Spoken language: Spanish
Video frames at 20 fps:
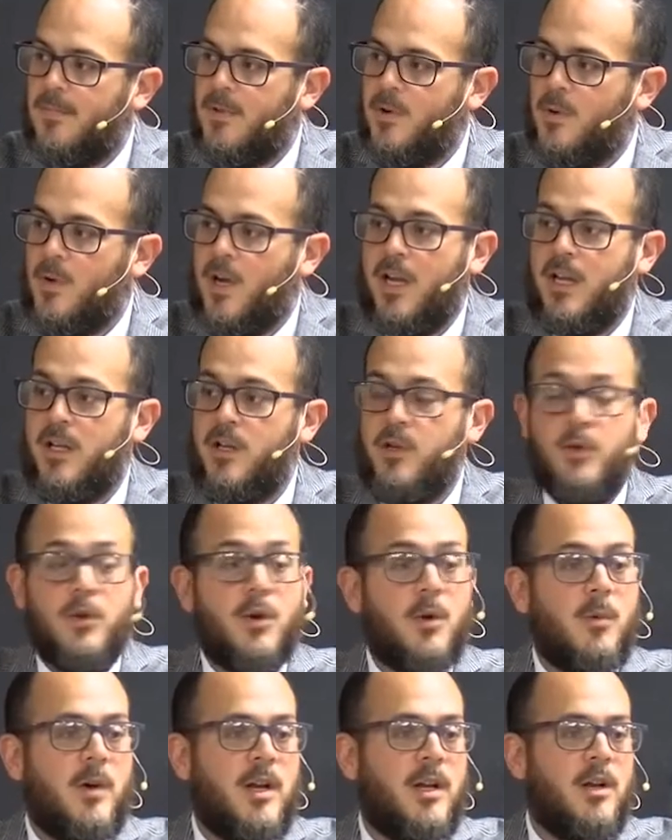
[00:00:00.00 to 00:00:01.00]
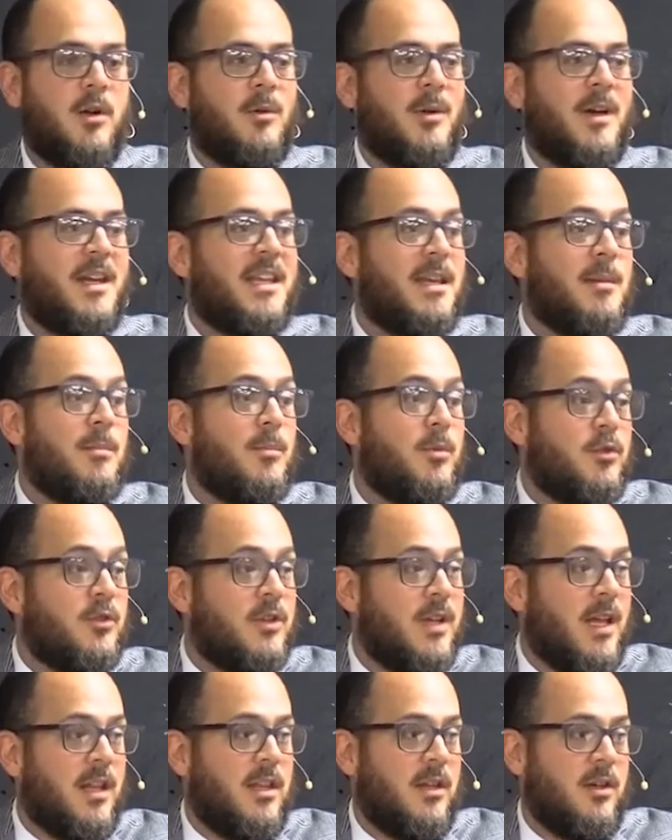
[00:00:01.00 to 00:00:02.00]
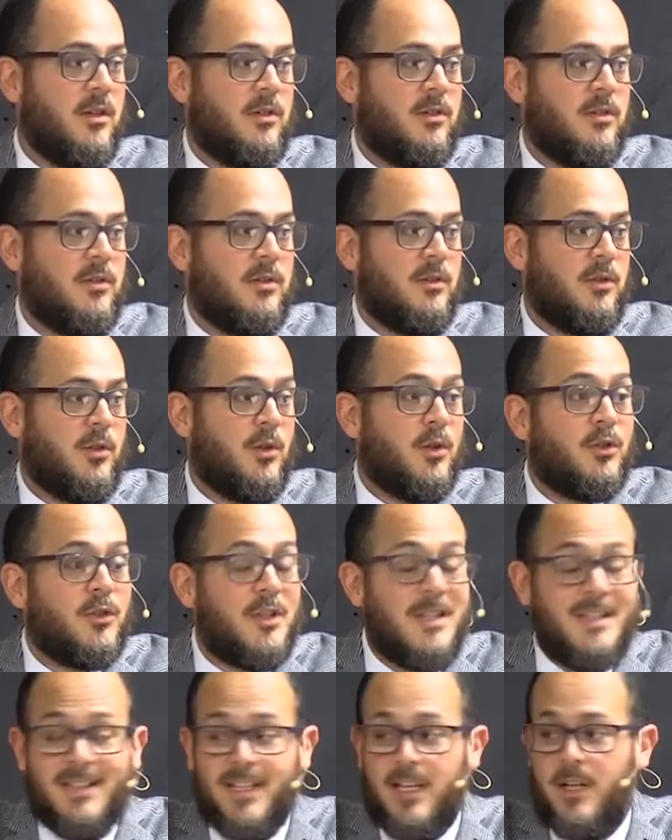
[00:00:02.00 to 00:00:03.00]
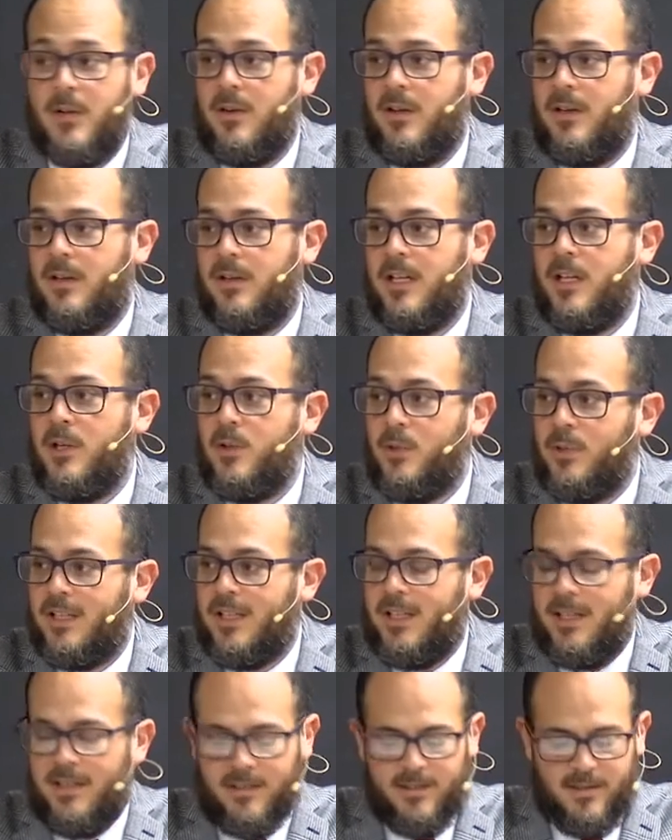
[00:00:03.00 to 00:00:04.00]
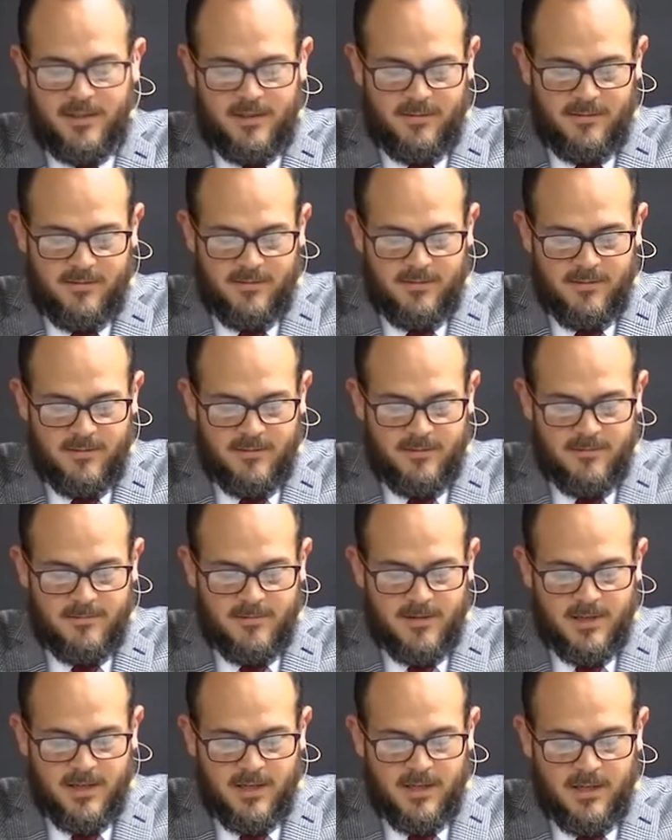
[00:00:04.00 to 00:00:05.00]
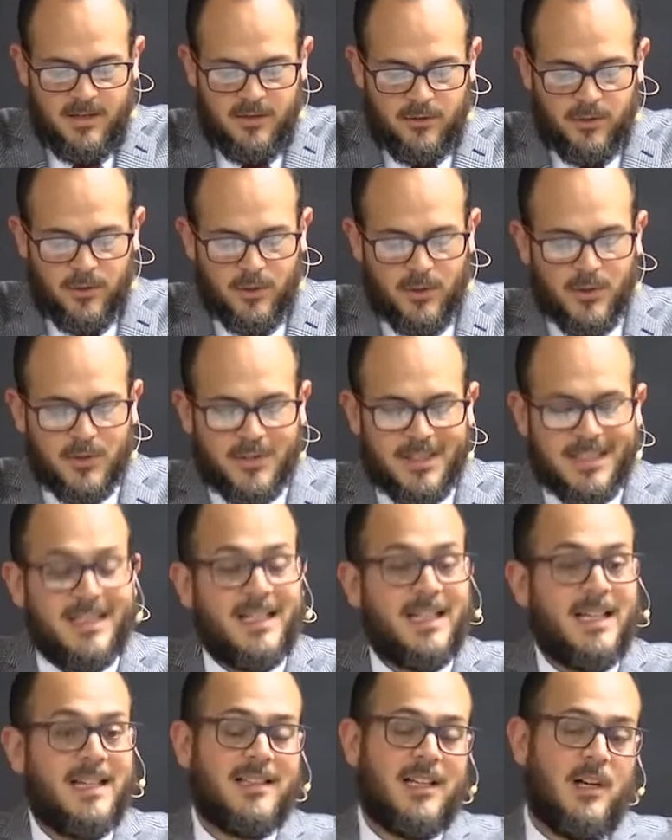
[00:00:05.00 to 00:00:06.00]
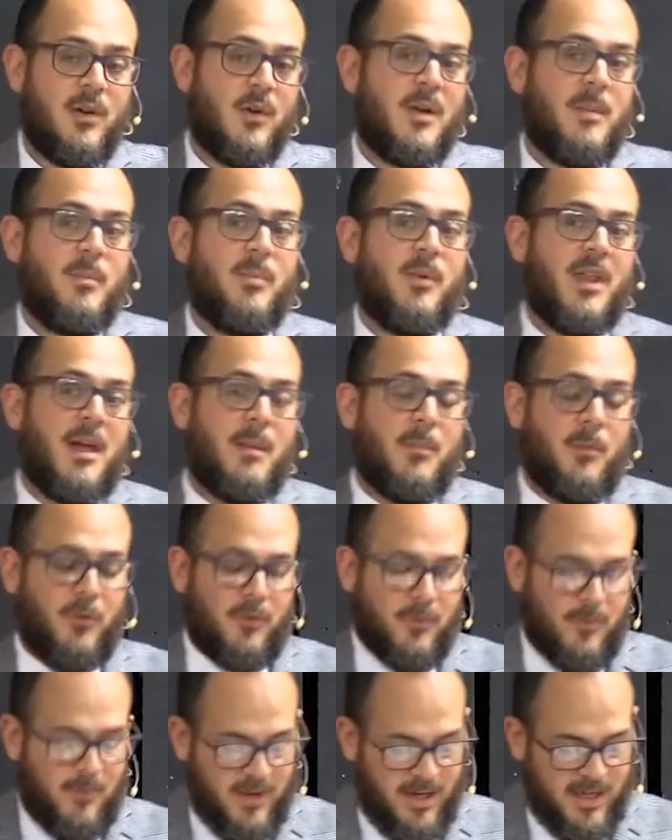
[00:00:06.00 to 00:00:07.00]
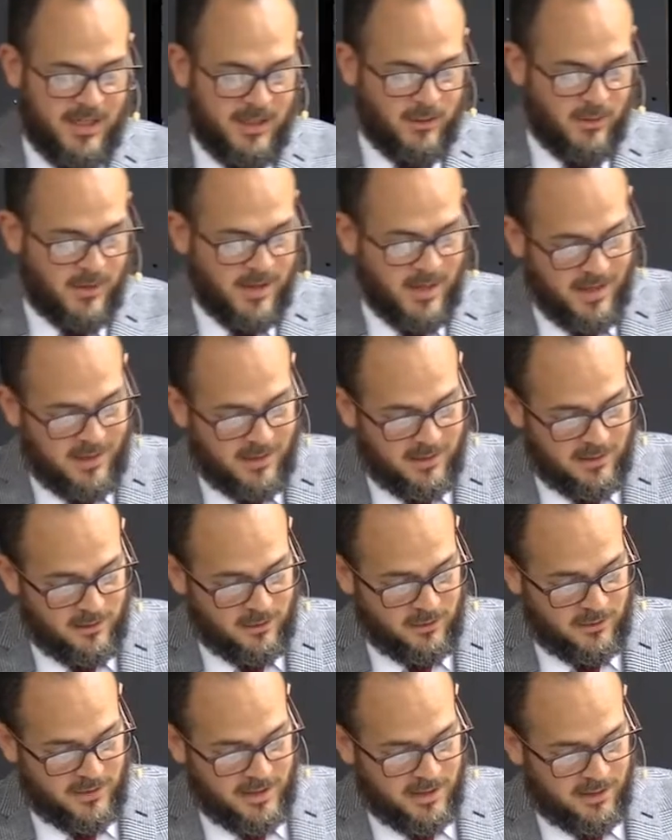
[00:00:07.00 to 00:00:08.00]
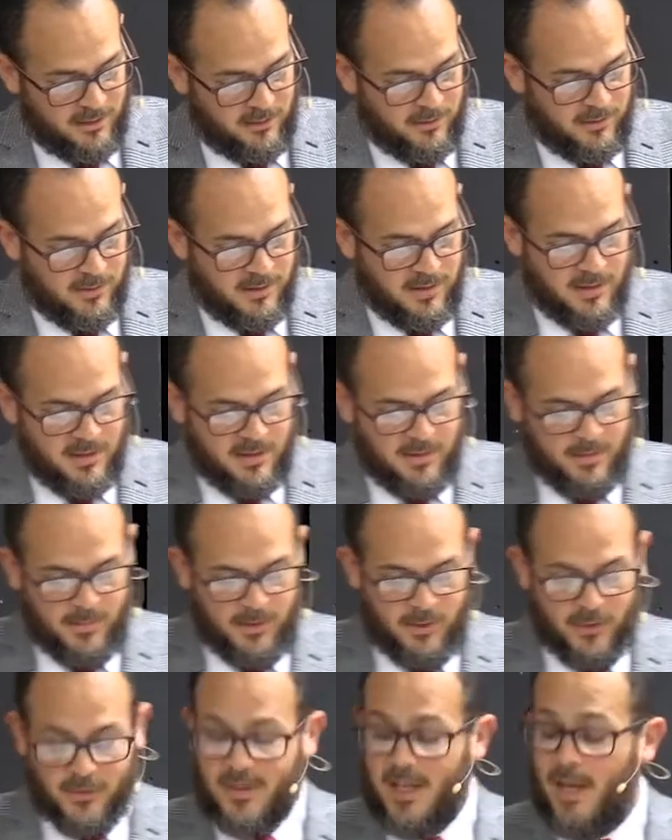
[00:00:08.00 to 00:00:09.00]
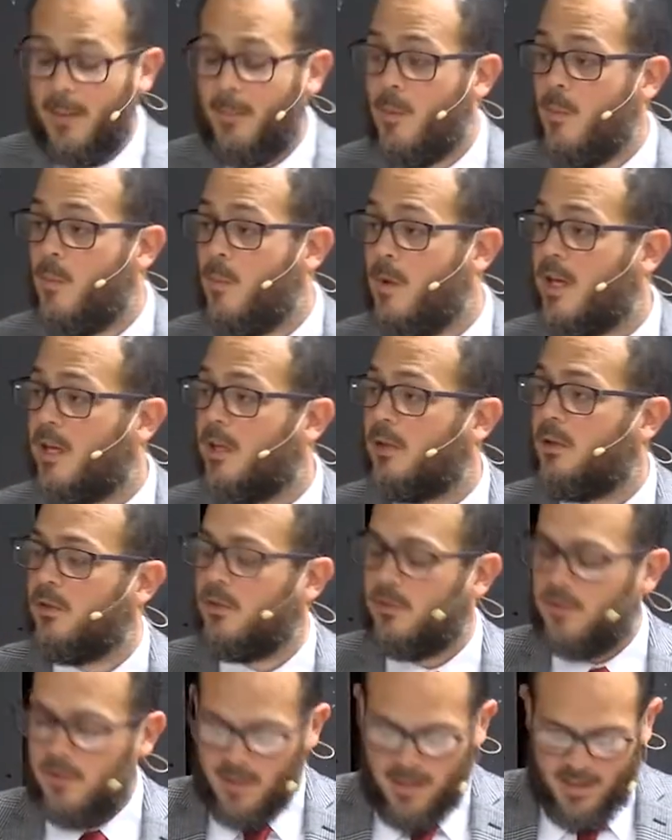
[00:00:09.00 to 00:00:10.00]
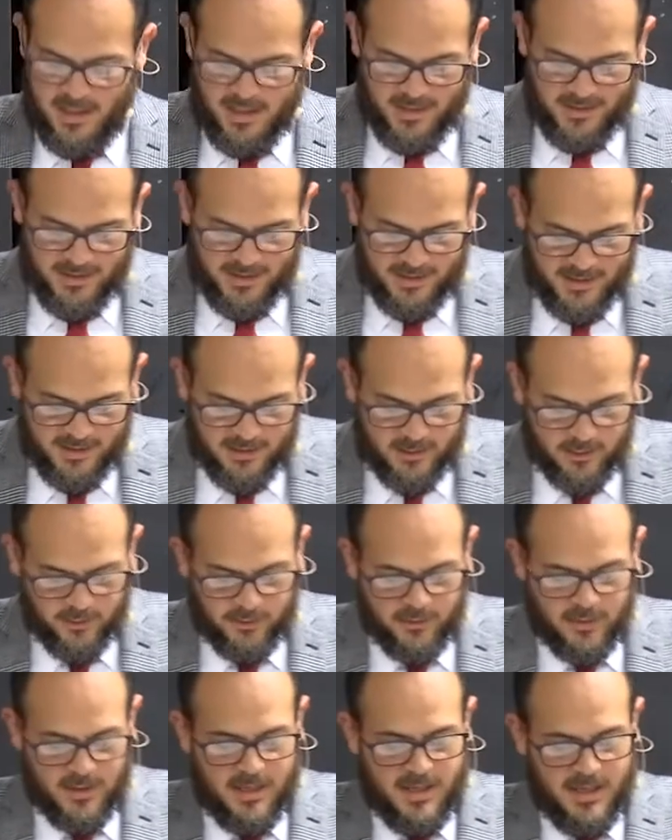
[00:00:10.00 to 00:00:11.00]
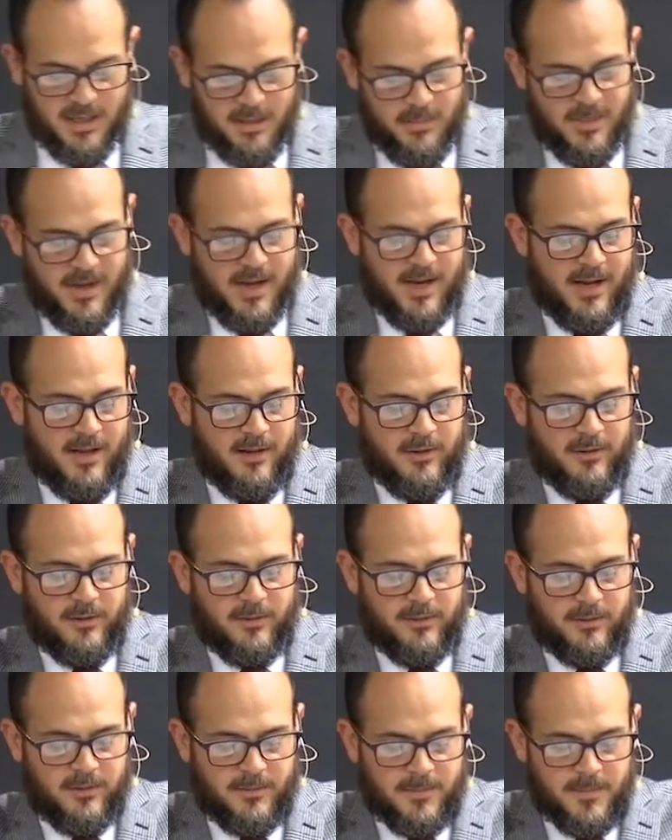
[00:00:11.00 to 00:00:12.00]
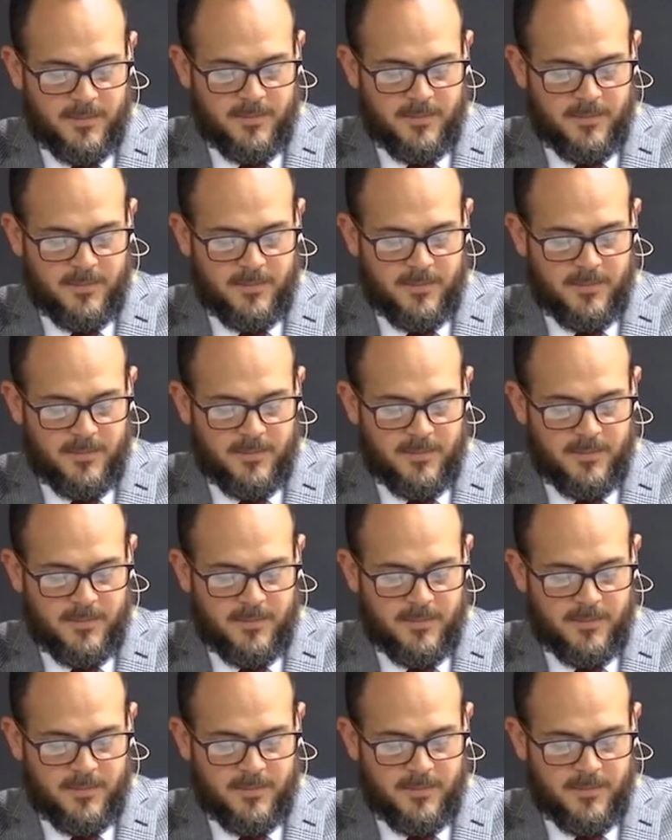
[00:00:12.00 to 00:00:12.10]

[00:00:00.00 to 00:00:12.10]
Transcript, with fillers: No hay ni uno bueno, no hay quien busque a Dios. Todos se hicieron inútiles. Solo nos interesa lo que podamos ver y tocar, eso es cierto. Pero estábamos muertos en delitos y pecados.